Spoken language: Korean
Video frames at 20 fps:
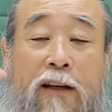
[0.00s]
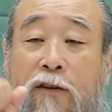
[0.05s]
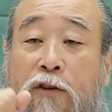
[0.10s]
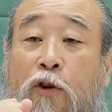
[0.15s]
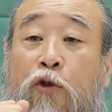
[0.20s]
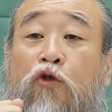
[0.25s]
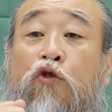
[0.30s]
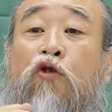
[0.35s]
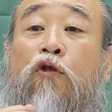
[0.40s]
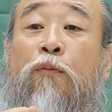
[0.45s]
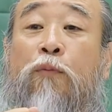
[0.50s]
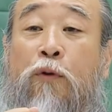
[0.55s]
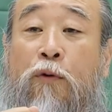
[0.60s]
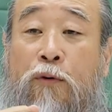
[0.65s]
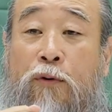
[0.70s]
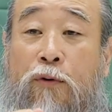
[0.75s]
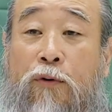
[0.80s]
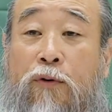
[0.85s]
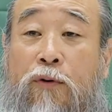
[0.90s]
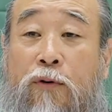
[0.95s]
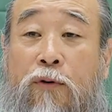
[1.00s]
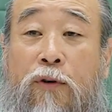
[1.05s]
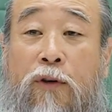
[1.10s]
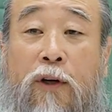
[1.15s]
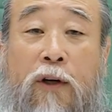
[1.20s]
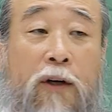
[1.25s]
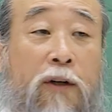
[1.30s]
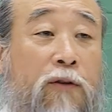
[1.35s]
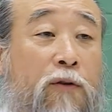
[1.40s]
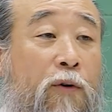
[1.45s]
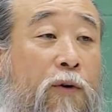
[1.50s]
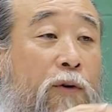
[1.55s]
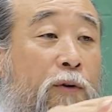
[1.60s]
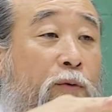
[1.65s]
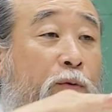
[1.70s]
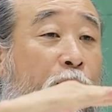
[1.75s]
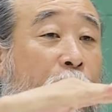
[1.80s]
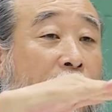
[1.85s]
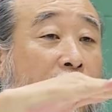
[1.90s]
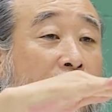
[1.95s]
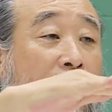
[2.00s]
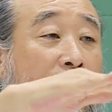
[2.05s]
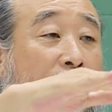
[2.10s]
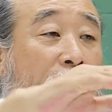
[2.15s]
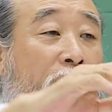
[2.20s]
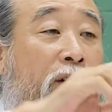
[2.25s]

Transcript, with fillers: 여쭈보고또 우리